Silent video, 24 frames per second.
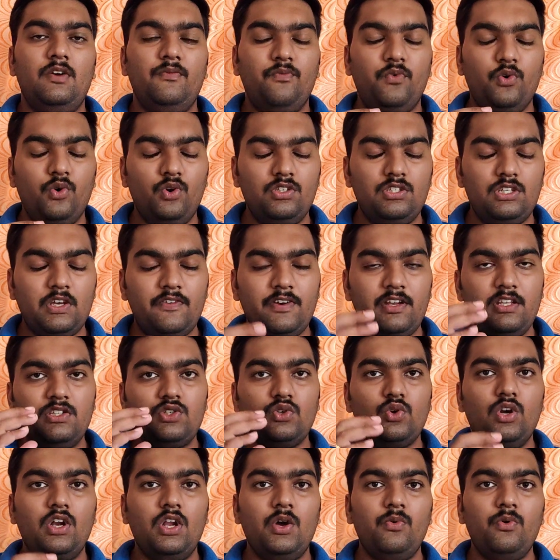ஃபோர் செவன் இன்ச்
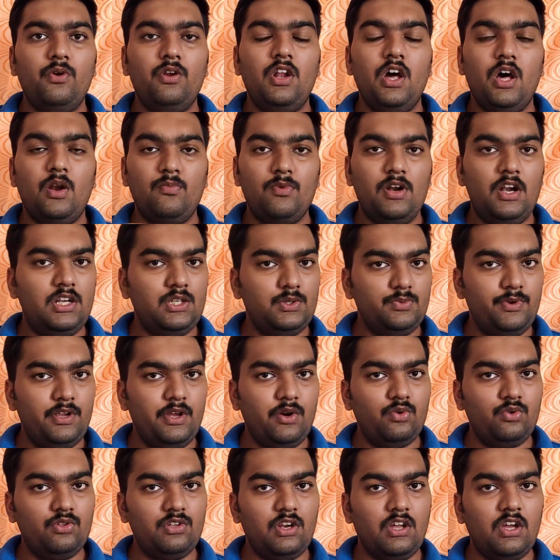கொண்ட ஒரு நார்மலான டிஸ்பிளே
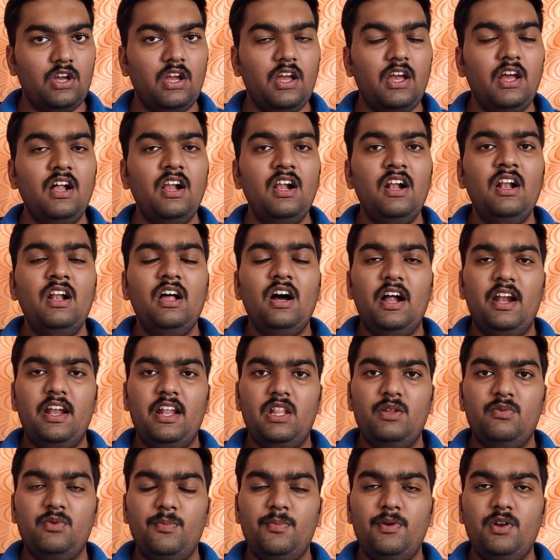கொடுத்துருக்காங்க அண்ட்
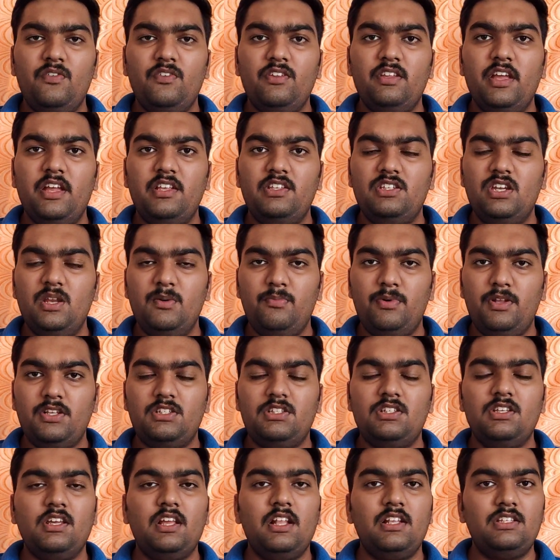இந்த மொபைல் வந்து ஹெச்டி பிளஸ்
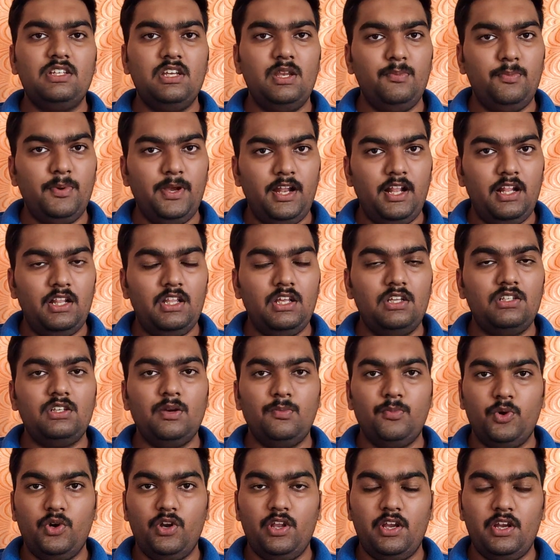எல்சிடி பேனல் தான்
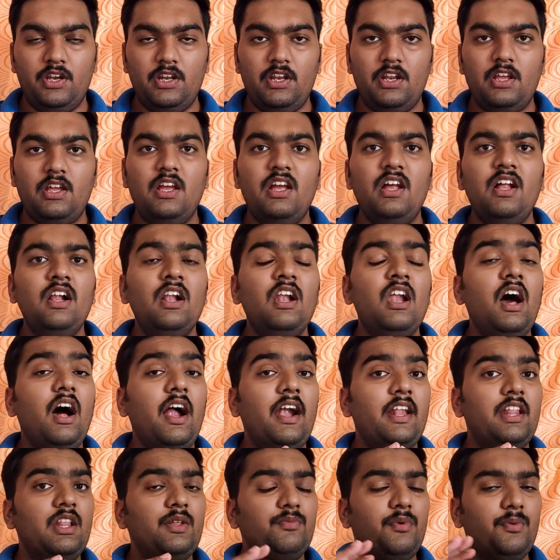சப்போர்ட் ஆகிட்டு இருக்கு
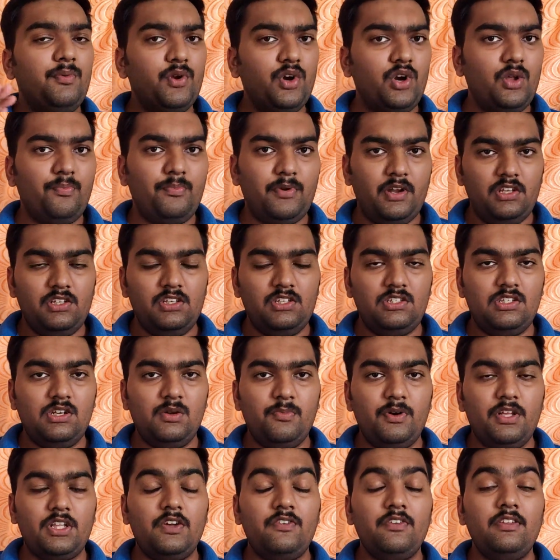அண்ட் இந்த மொபைலோட ப்ராசஸ்னு
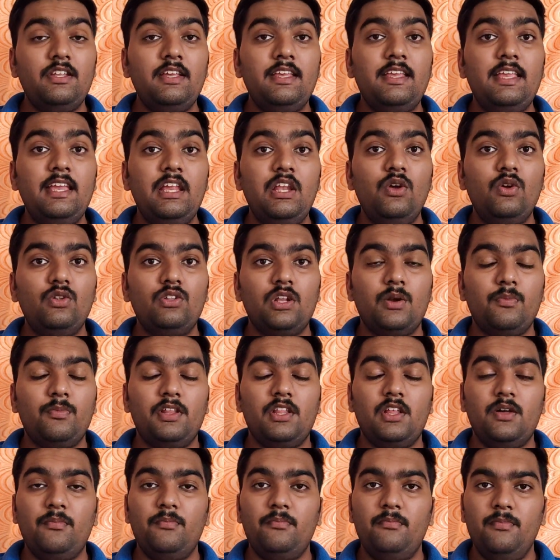பார்த்தா வந்து ஹீலியோ தரப்பு
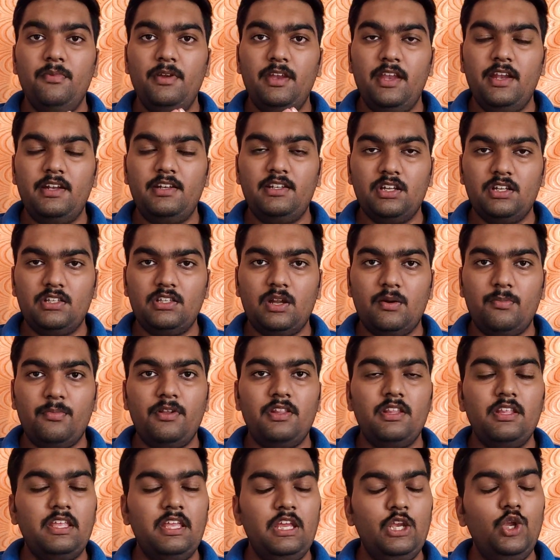அதாவது மீடியா டெக்
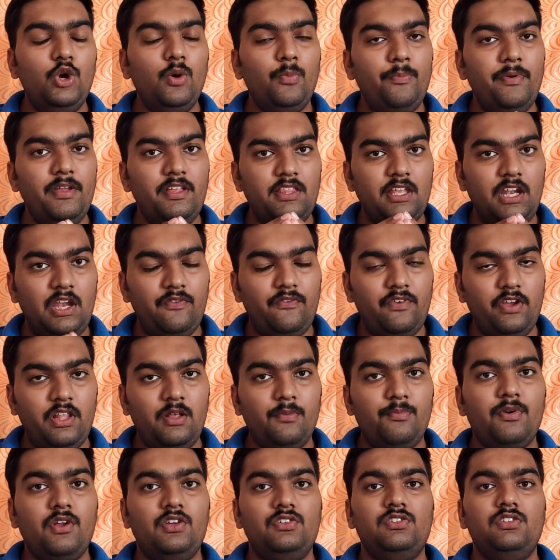தரப்புலேருந்து ஹீலியோ பி தேர்ட்டி ஃபைவ்
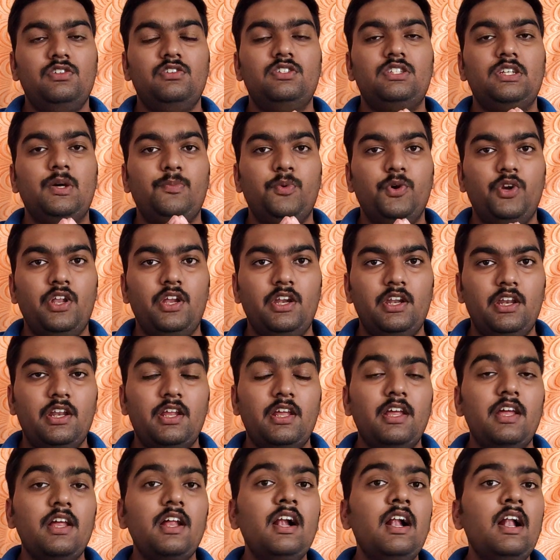ப்ராசஸ் வந்து சப்போர்ட் ஆகிட்டு
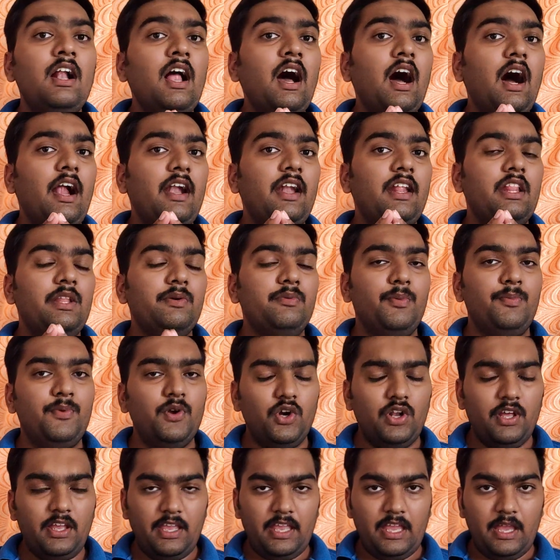இருக்கு அண்ட் இந்த
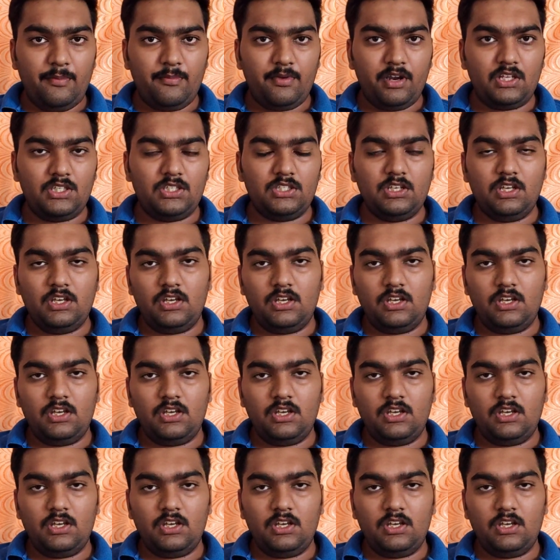மொபைலோட கேமரா